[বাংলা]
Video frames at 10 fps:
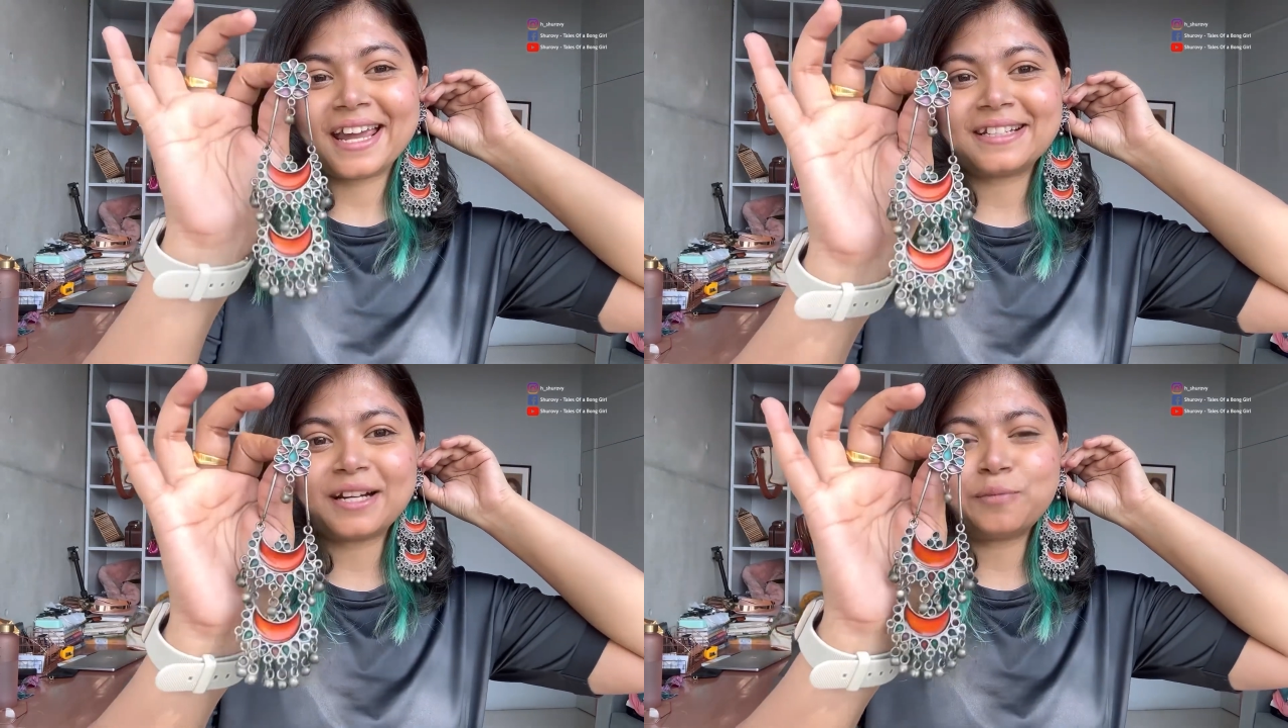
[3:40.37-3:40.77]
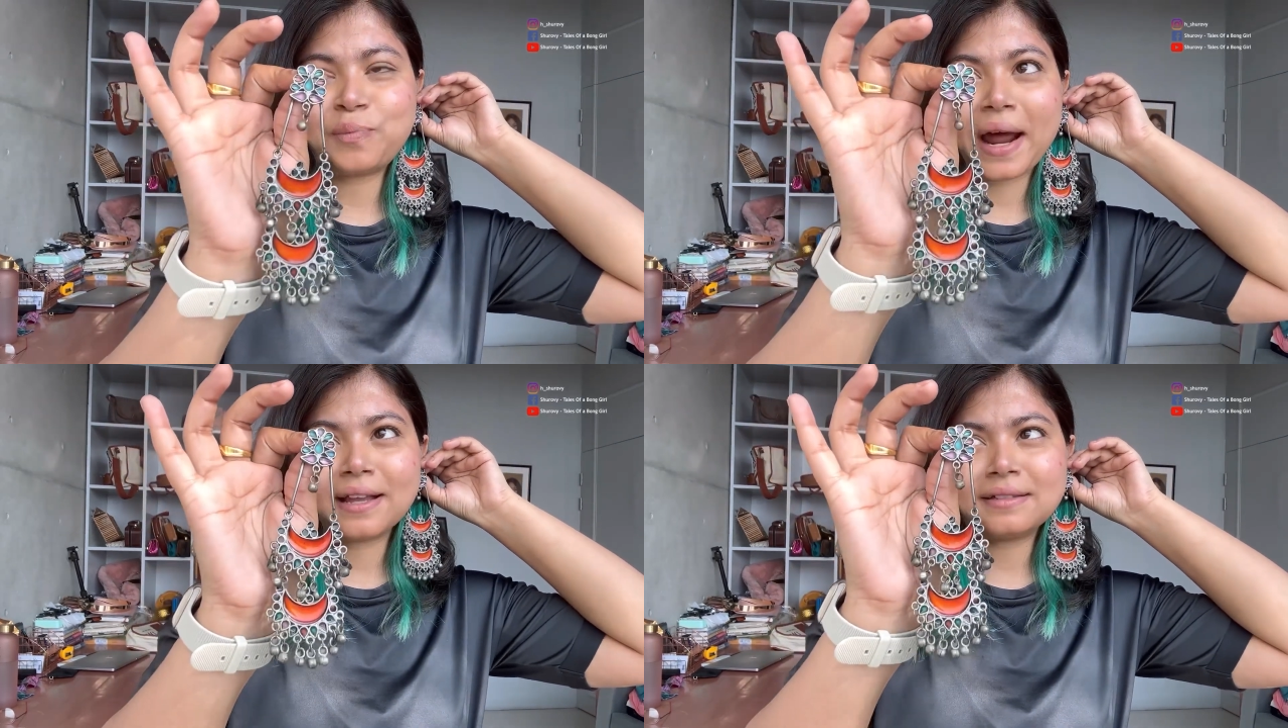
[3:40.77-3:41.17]
এটার
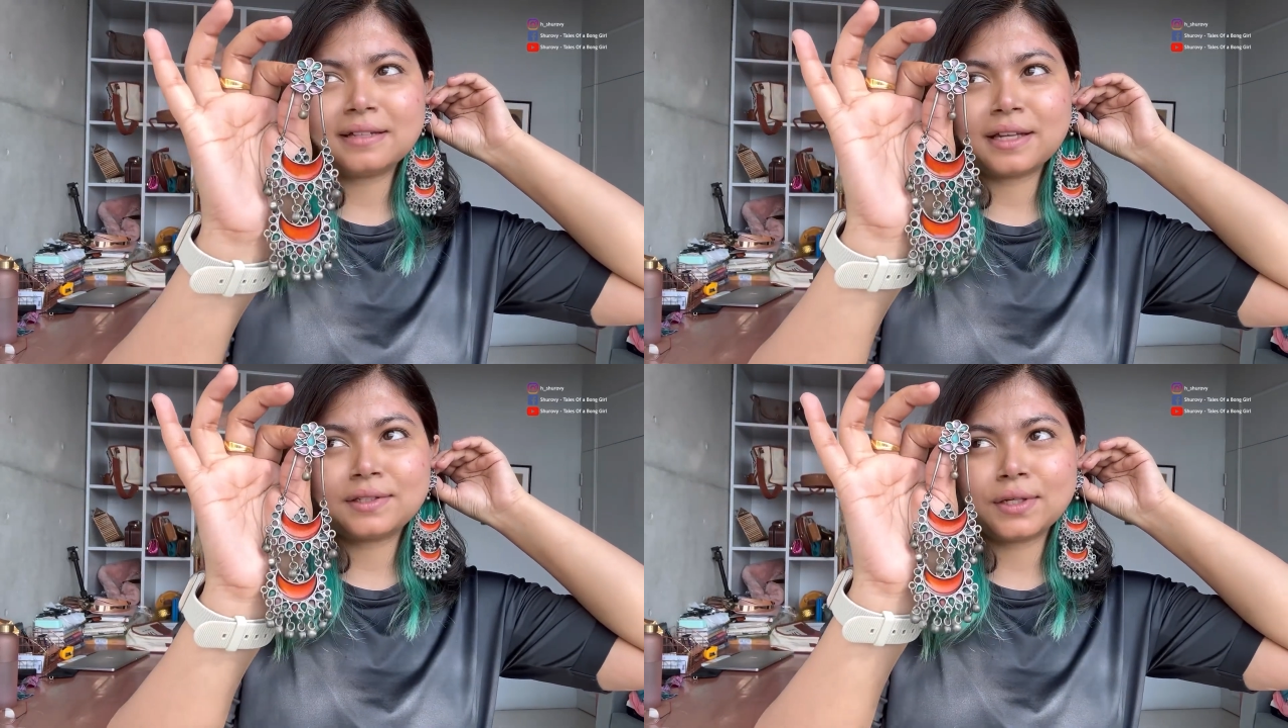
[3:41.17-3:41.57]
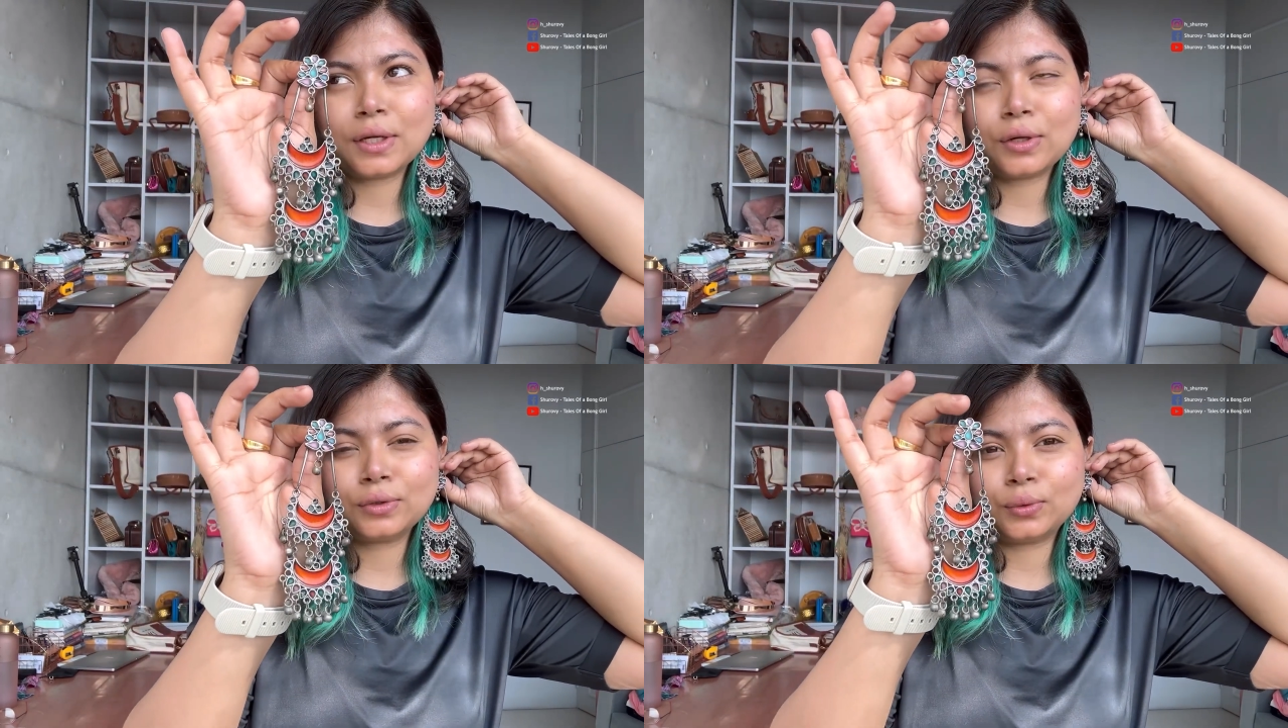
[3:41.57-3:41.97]
প্রাইস
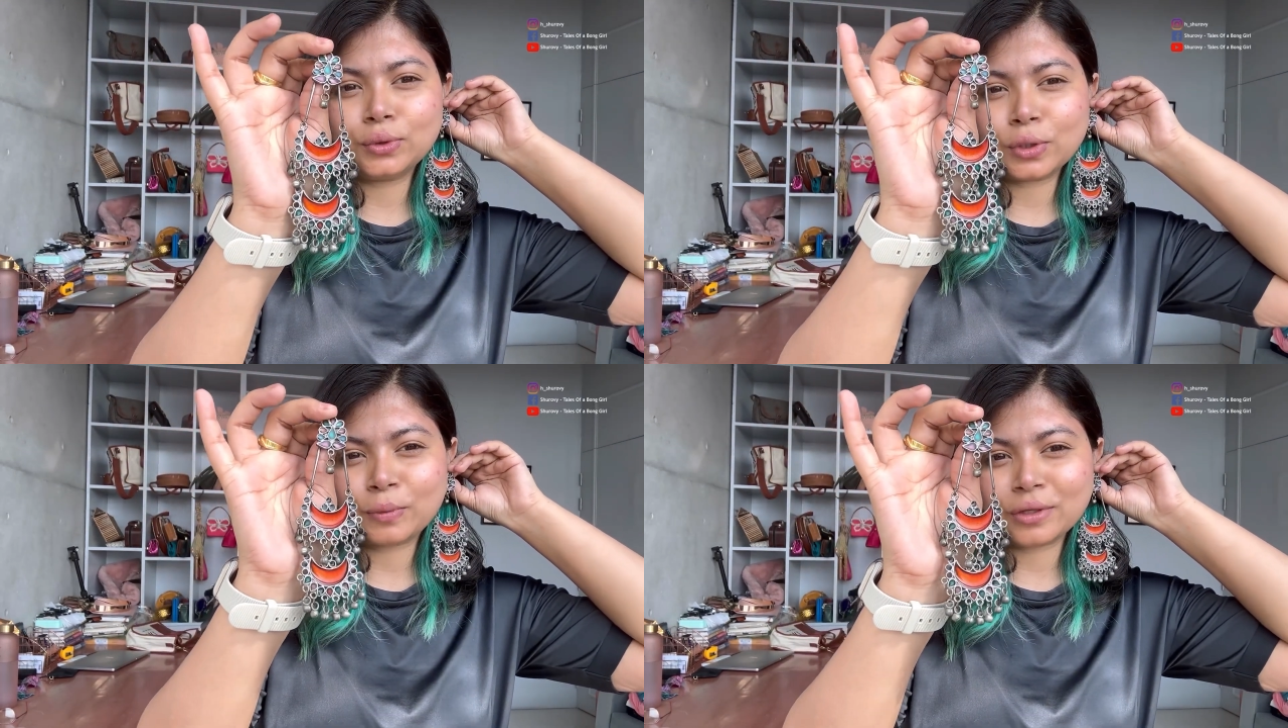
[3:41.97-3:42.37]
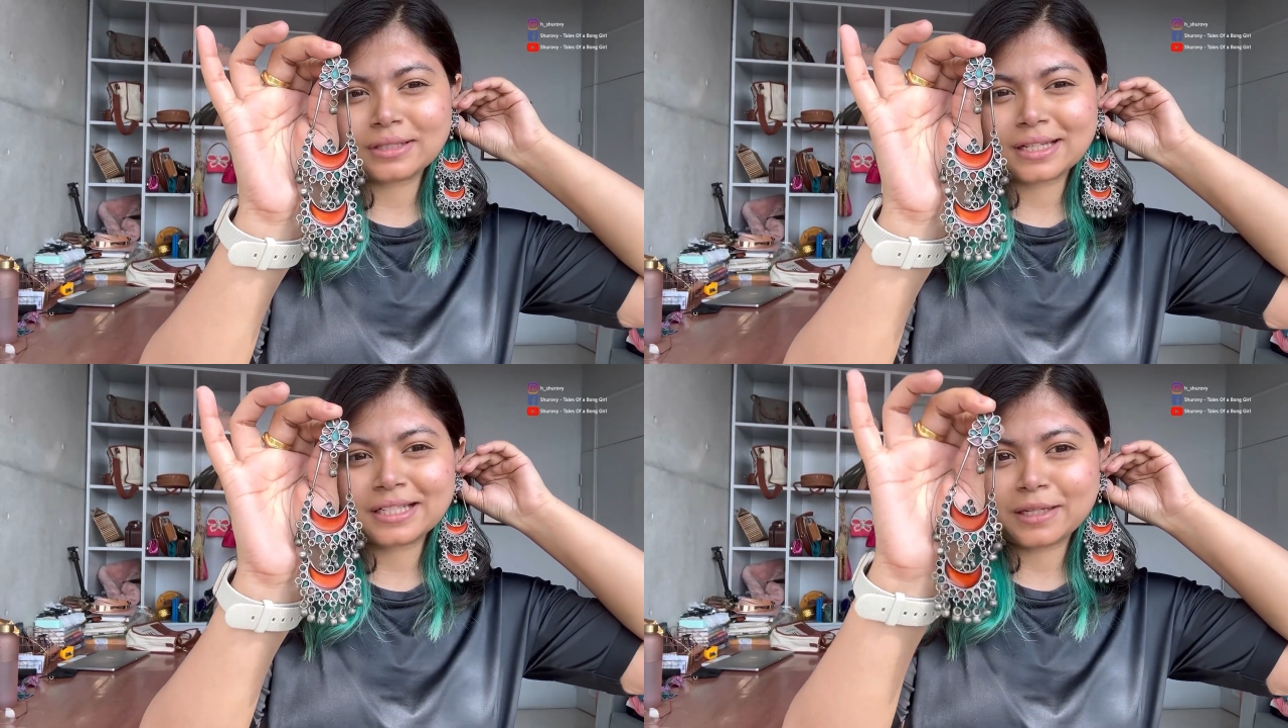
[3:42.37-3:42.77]
নিয়েছিল দুশো
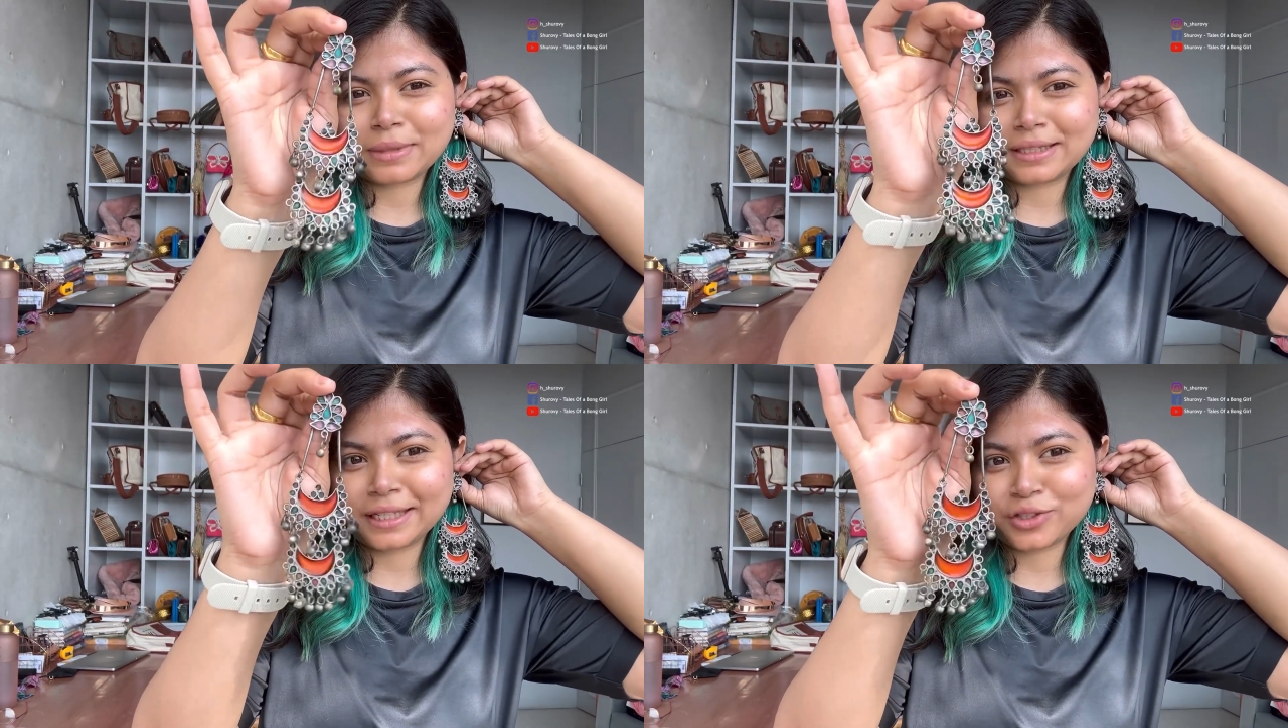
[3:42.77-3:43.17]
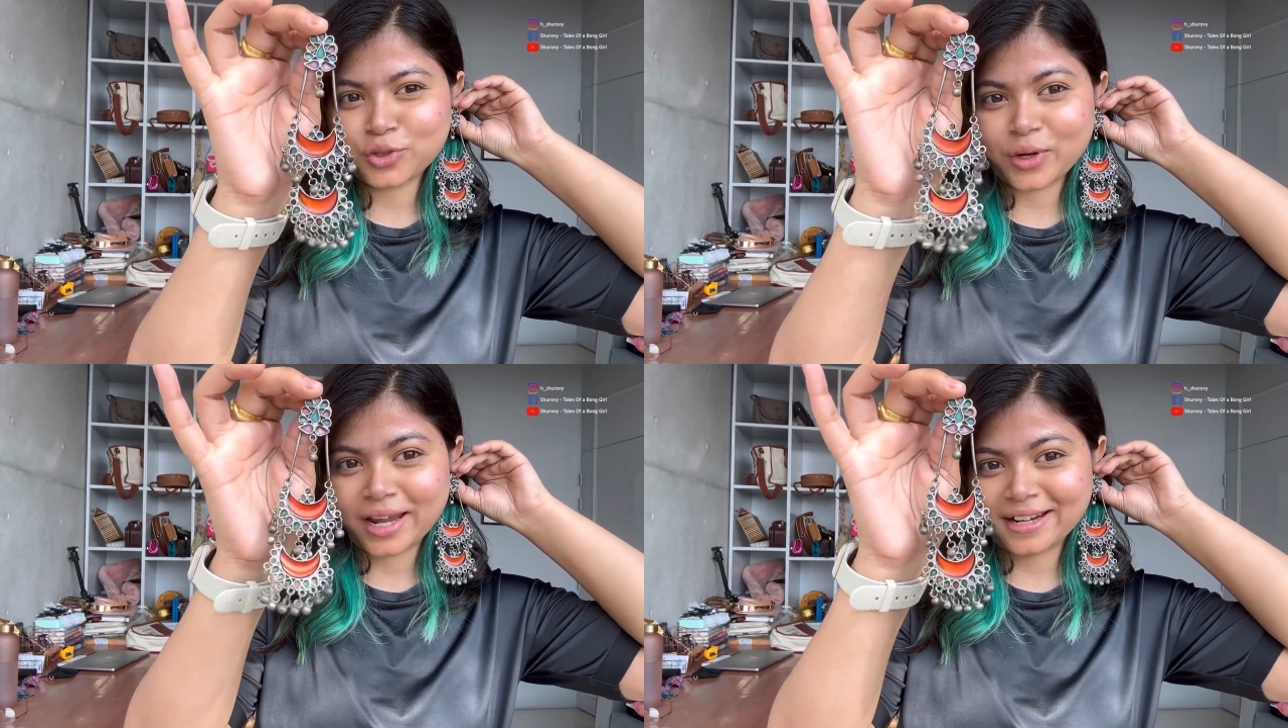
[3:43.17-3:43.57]
কিংবা
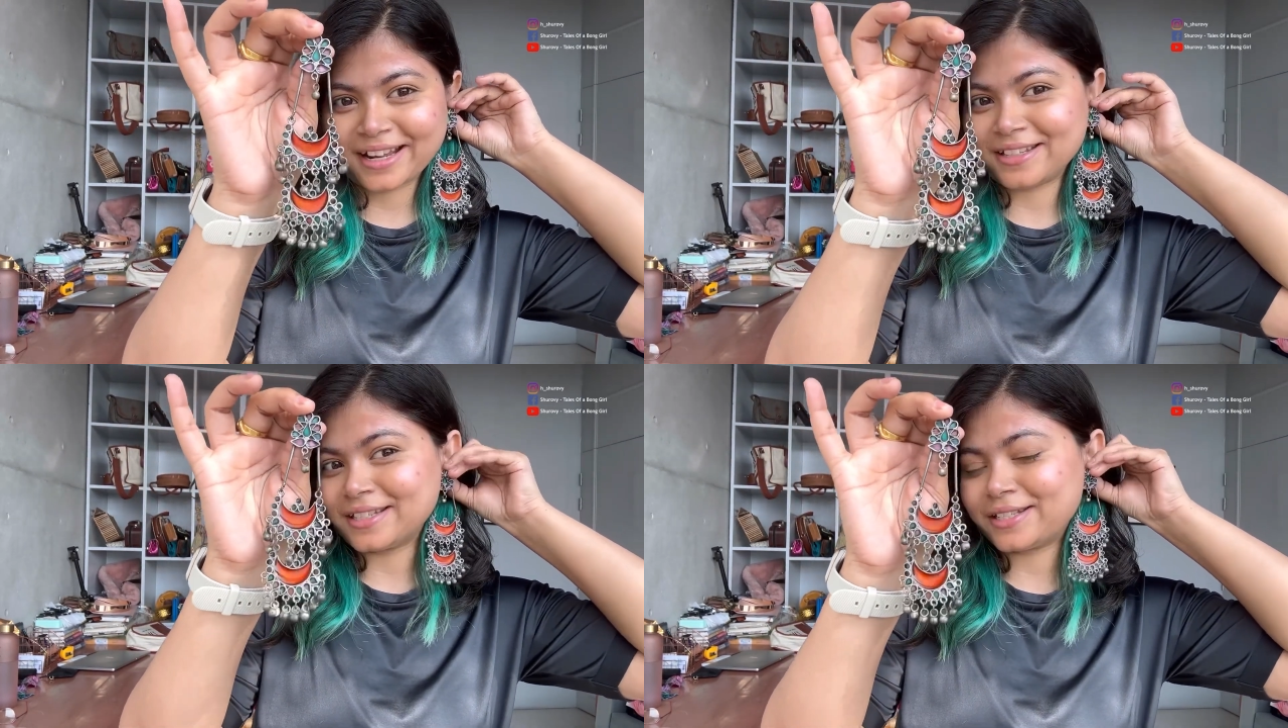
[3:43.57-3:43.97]
তিনশো এই রেঞ্জে